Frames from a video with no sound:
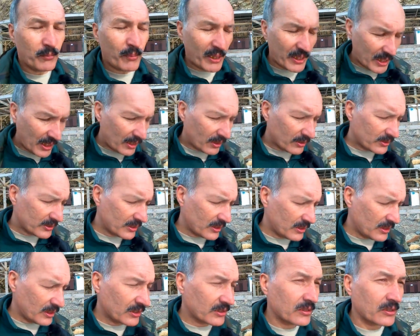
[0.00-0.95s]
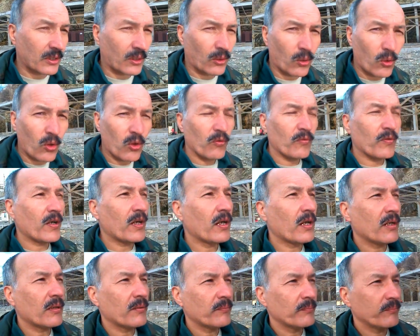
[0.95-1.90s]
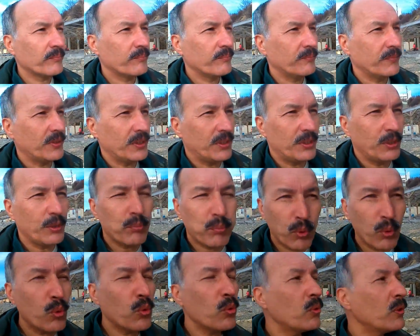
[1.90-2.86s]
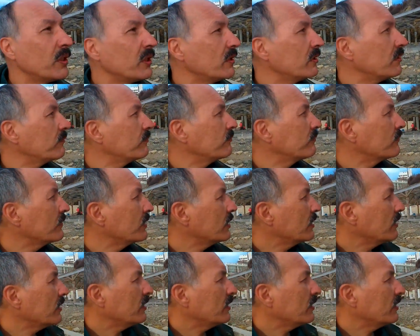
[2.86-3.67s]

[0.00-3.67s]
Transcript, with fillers: Не боялся ни слова, ни пули,